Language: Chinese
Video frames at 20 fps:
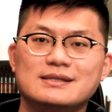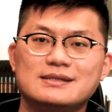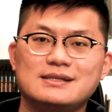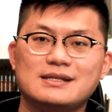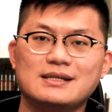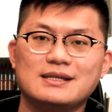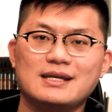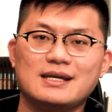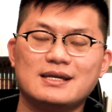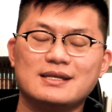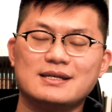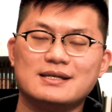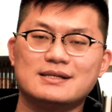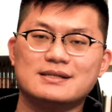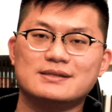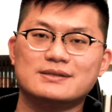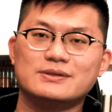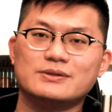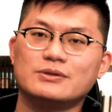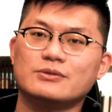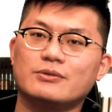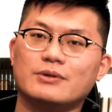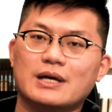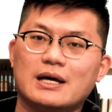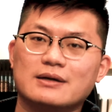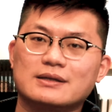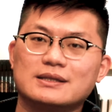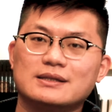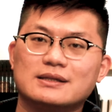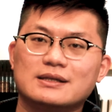今天呢，我
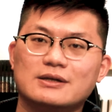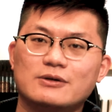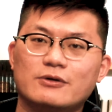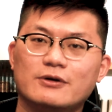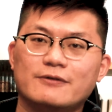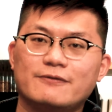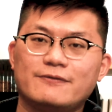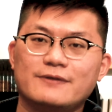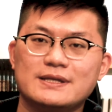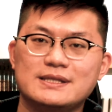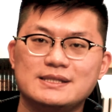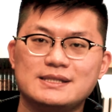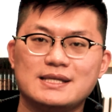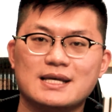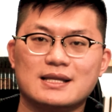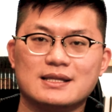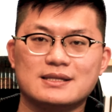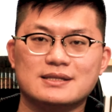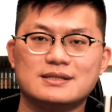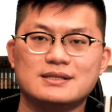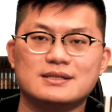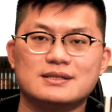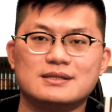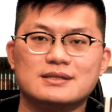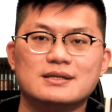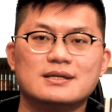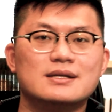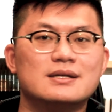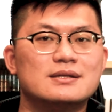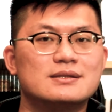要跟各位分享的是，
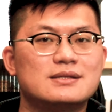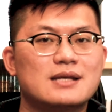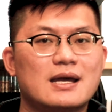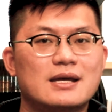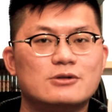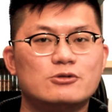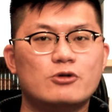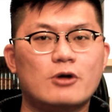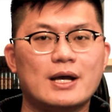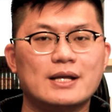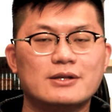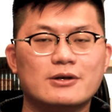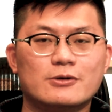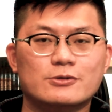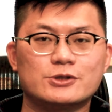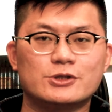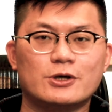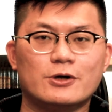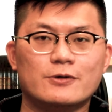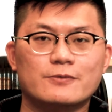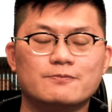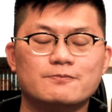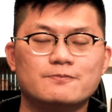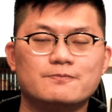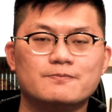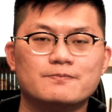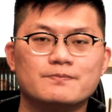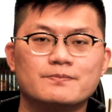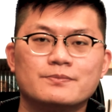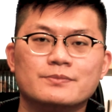在 Rhino 中，
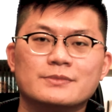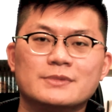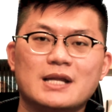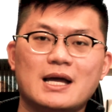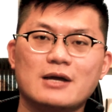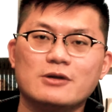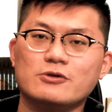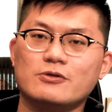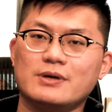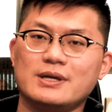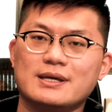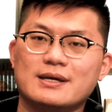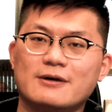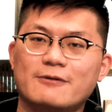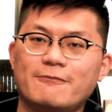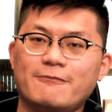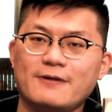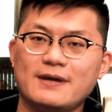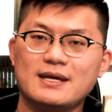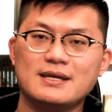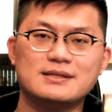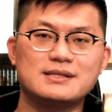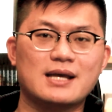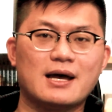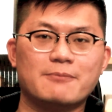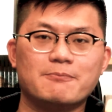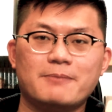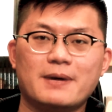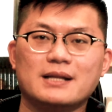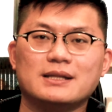它有一个非
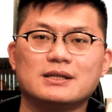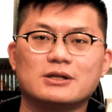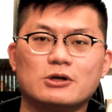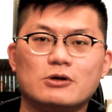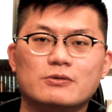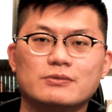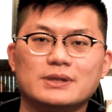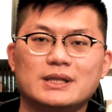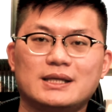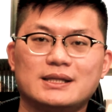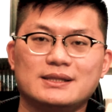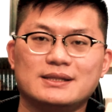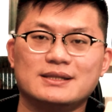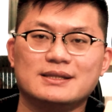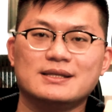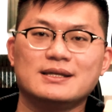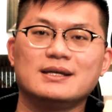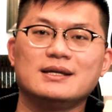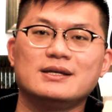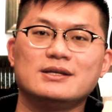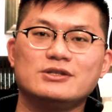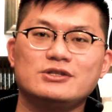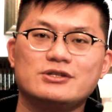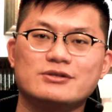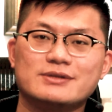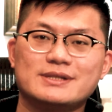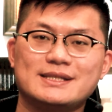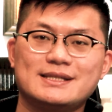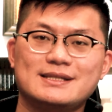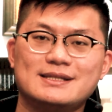常棒的功能，
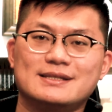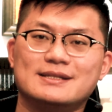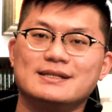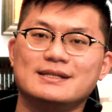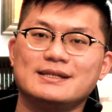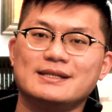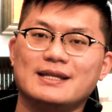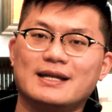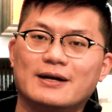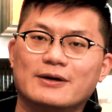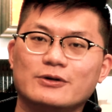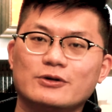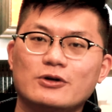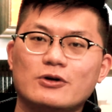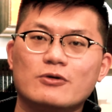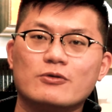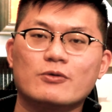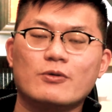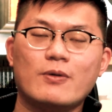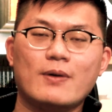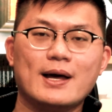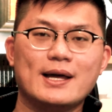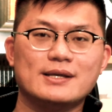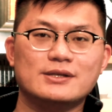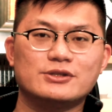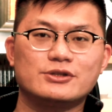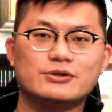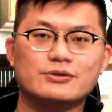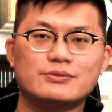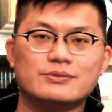就是能够快
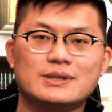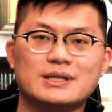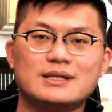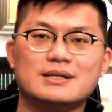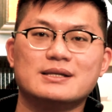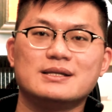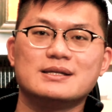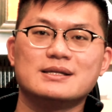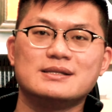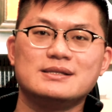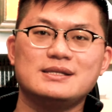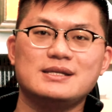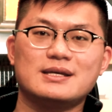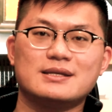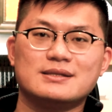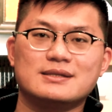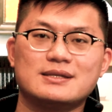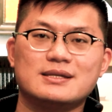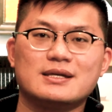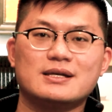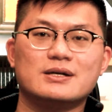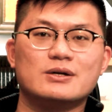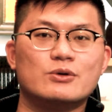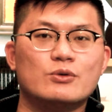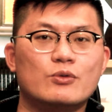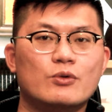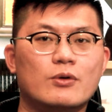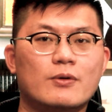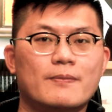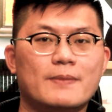速的检测
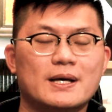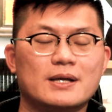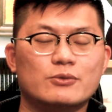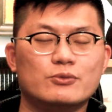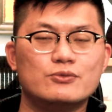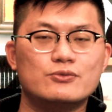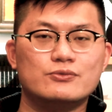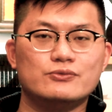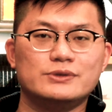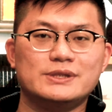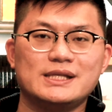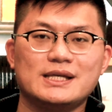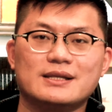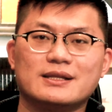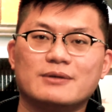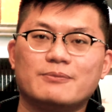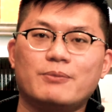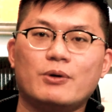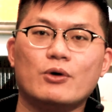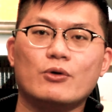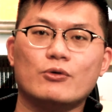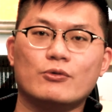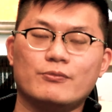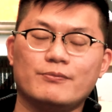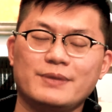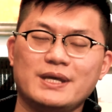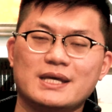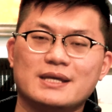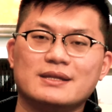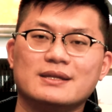我们物件的剖
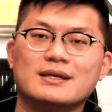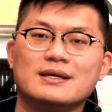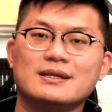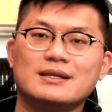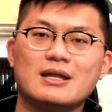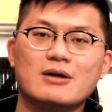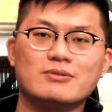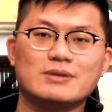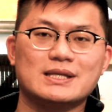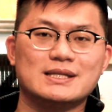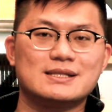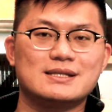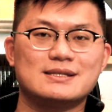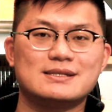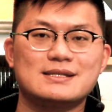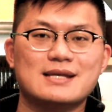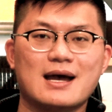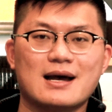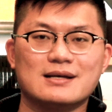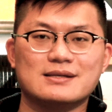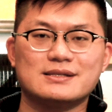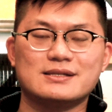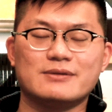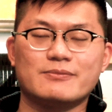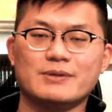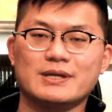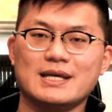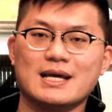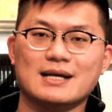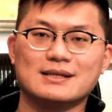面到底是长什
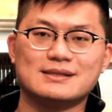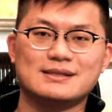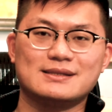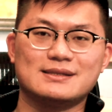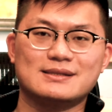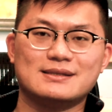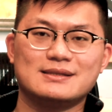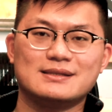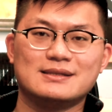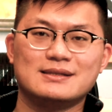么样子。